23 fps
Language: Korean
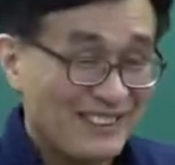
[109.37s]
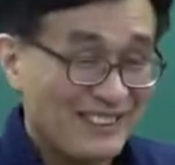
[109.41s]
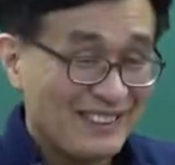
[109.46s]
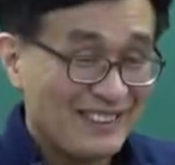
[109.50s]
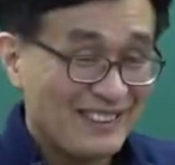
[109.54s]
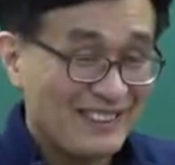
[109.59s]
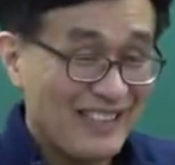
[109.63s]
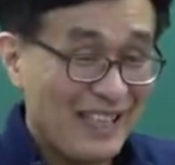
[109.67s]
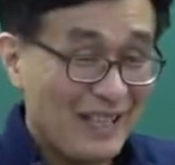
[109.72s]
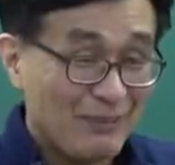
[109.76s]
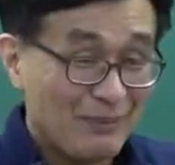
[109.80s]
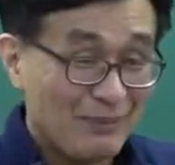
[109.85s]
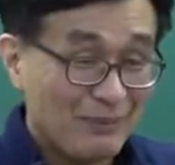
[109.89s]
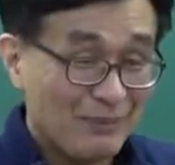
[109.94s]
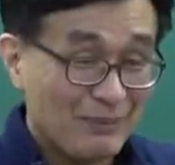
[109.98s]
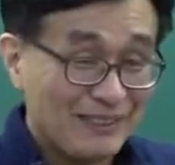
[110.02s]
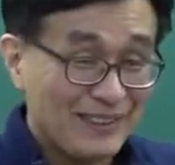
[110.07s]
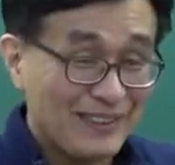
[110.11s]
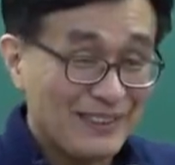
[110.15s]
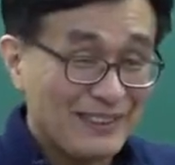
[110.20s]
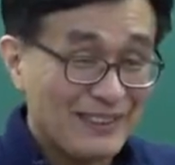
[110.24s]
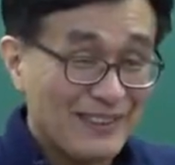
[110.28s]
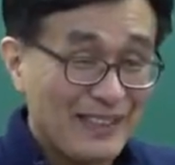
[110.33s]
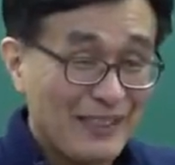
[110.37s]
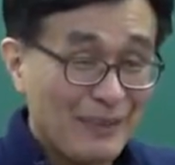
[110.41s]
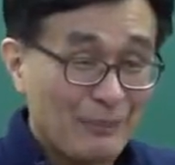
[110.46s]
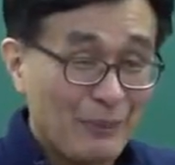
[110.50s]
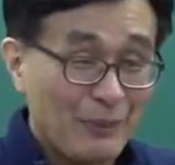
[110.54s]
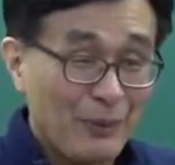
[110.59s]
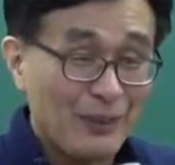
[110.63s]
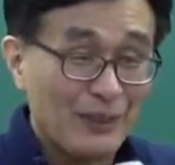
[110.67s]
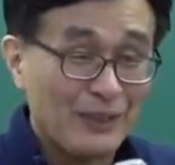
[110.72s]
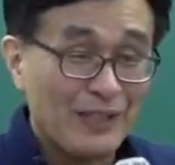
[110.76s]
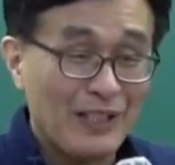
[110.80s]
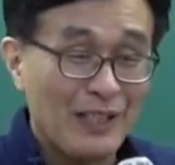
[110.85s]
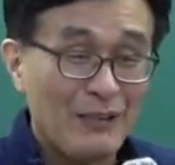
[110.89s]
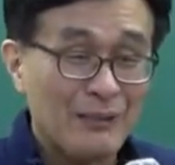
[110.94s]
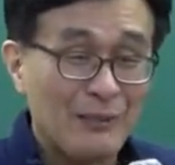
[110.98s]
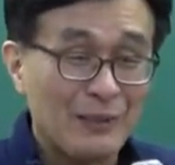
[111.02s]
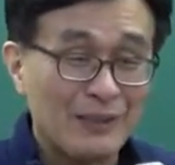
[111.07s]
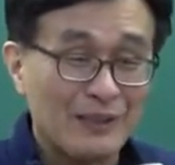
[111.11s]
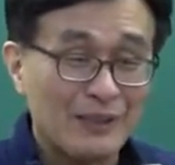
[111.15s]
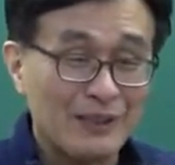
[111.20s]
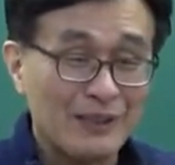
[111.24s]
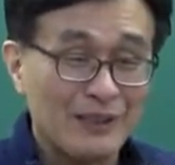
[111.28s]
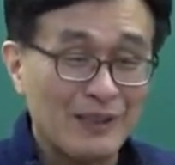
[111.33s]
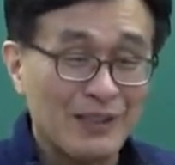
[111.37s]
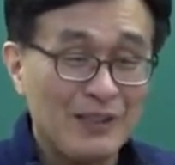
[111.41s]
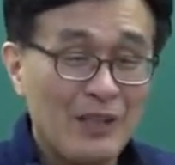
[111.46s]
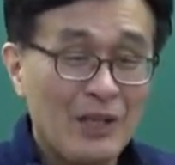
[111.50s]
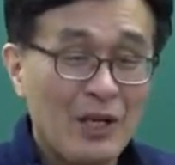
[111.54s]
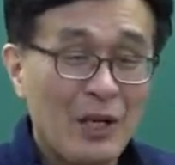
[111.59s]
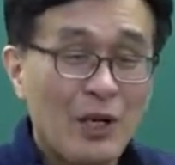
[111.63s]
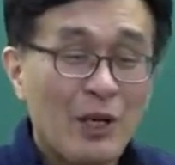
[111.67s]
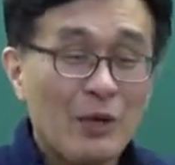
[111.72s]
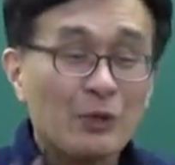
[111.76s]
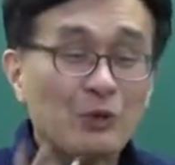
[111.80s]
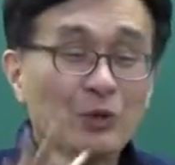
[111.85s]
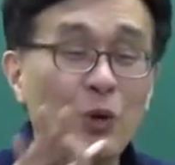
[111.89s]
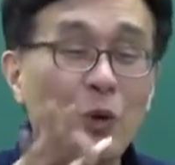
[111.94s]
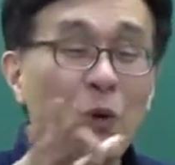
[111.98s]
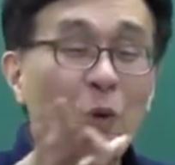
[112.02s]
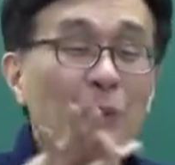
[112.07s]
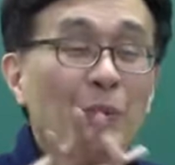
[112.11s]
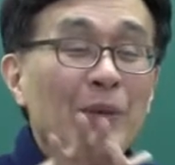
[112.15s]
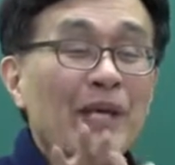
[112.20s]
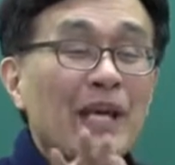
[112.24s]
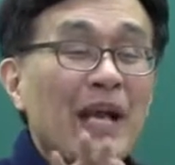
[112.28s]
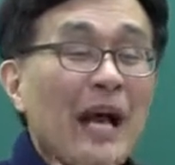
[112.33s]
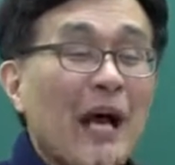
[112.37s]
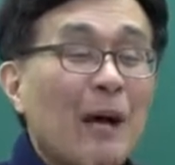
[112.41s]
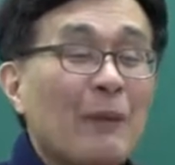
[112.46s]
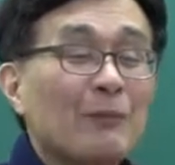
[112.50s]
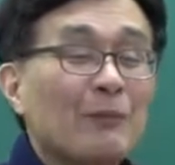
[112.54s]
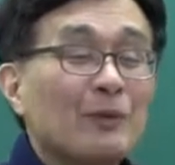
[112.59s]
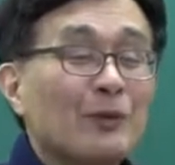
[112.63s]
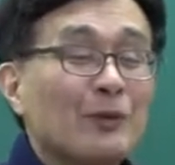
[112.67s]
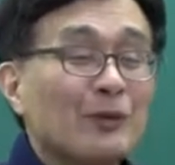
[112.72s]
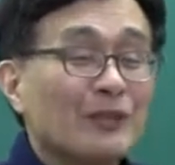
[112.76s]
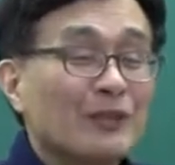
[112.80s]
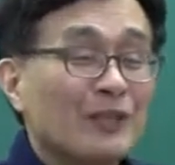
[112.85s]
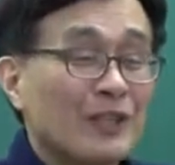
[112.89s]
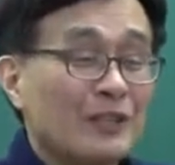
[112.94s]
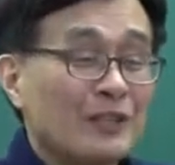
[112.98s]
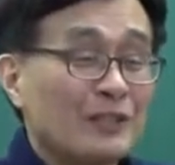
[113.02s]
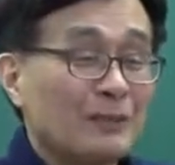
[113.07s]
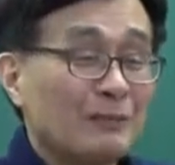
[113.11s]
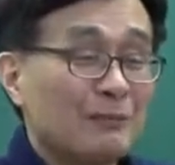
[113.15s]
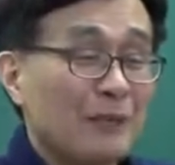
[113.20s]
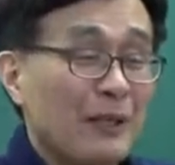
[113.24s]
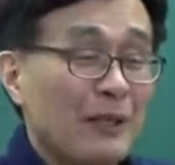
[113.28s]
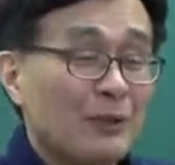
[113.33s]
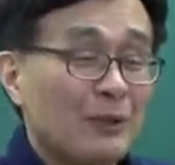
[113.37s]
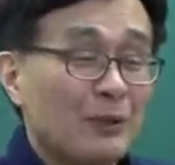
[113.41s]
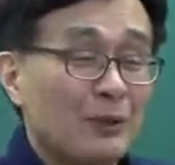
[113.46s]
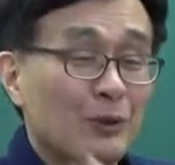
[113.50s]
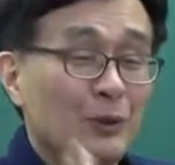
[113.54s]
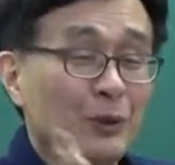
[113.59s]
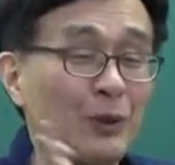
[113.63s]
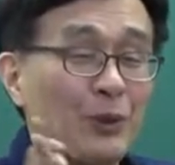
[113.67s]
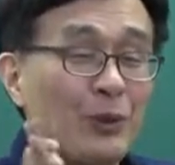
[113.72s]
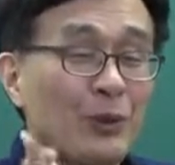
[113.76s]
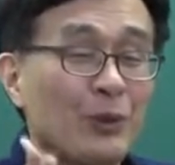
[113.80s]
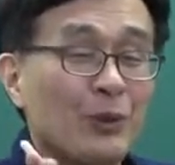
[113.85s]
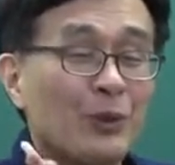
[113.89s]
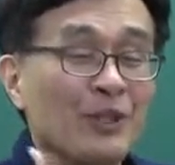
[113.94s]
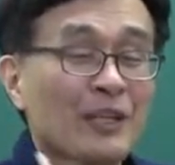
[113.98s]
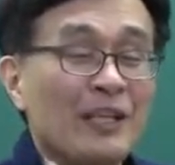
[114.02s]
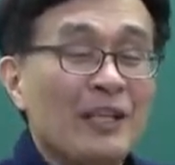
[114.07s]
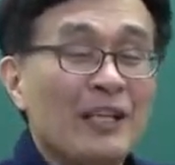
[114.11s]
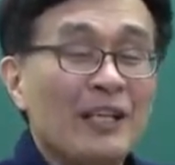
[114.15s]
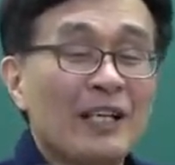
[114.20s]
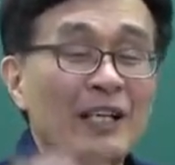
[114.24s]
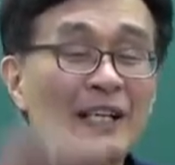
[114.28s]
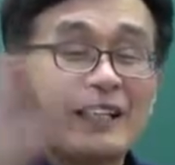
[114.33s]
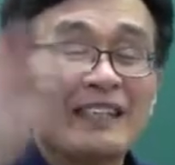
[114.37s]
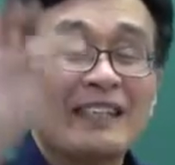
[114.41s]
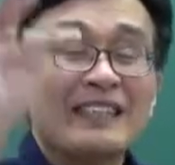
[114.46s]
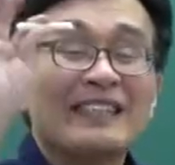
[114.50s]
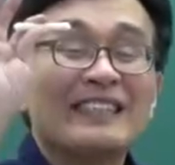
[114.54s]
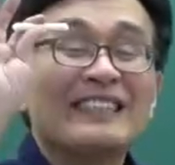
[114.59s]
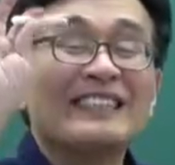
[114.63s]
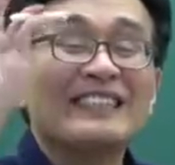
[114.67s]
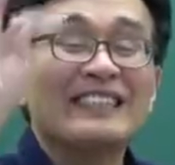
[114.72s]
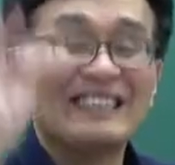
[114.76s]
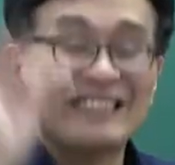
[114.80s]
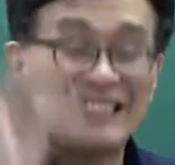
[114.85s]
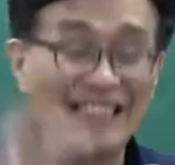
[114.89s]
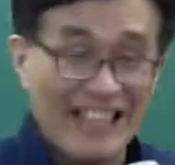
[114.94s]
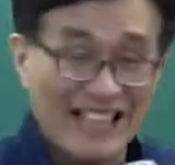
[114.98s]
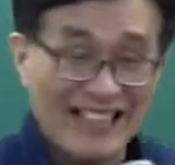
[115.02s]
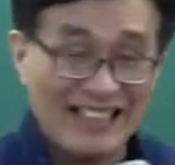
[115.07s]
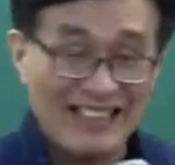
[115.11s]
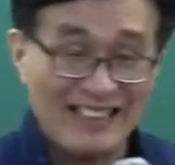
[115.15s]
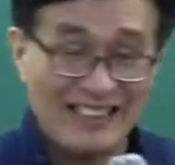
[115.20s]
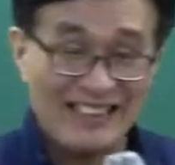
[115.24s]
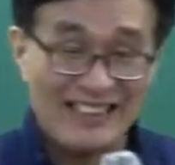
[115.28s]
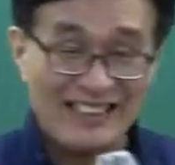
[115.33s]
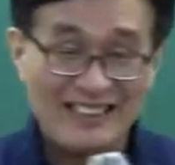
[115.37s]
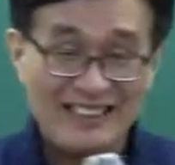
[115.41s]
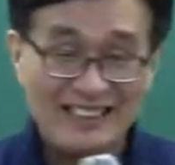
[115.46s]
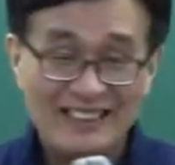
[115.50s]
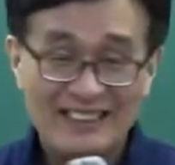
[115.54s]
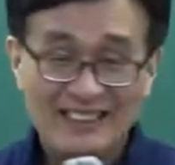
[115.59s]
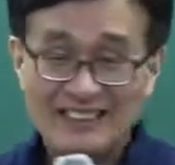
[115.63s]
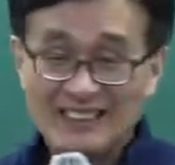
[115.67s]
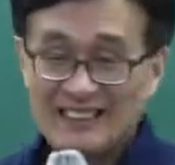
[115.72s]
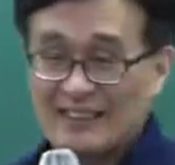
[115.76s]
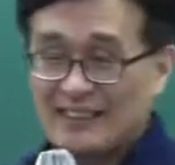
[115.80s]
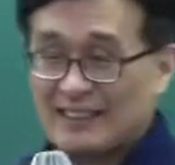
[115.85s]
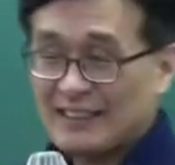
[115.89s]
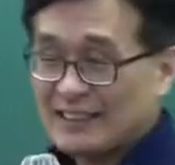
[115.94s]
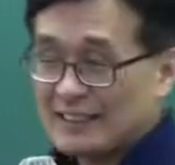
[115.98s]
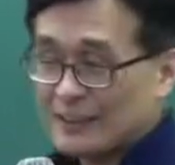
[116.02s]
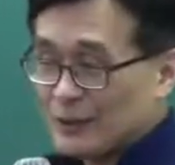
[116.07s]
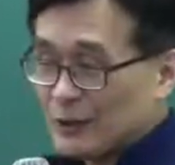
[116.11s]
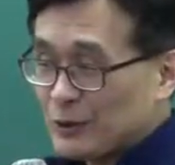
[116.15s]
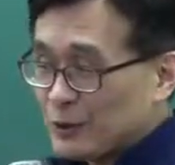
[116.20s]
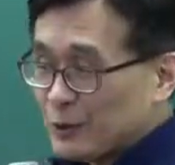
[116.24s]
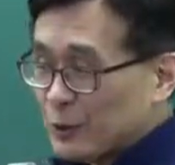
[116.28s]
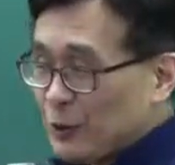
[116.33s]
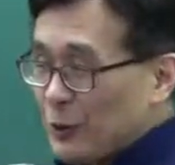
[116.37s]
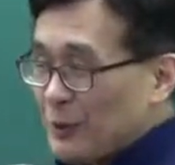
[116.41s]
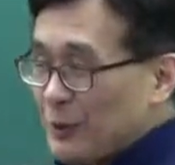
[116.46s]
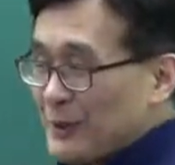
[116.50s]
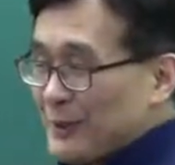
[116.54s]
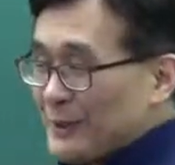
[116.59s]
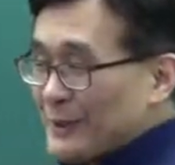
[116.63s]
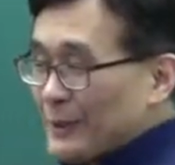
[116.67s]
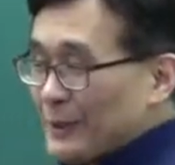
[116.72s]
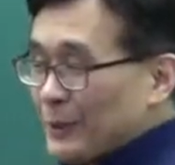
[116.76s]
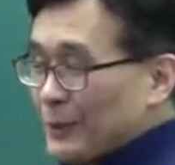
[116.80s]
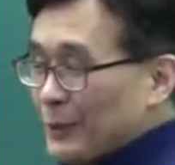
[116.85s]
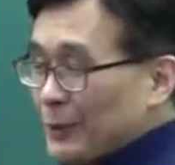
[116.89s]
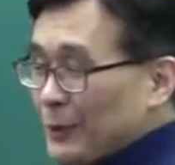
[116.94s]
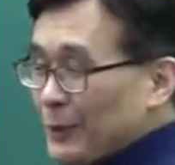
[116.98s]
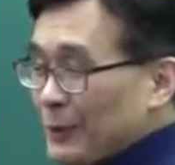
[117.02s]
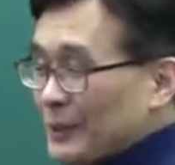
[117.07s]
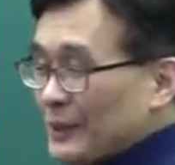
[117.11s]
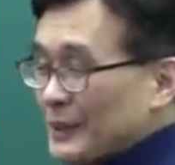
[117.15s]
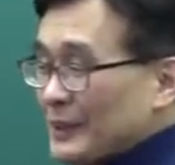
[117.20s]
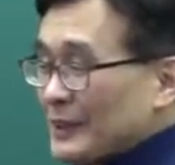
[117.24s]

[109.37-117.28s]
상품 선택의 폭이 넓어져서 소비함으로써 얻는 만족 효용이 극대가 돼. 예, 그래서 소비자 효용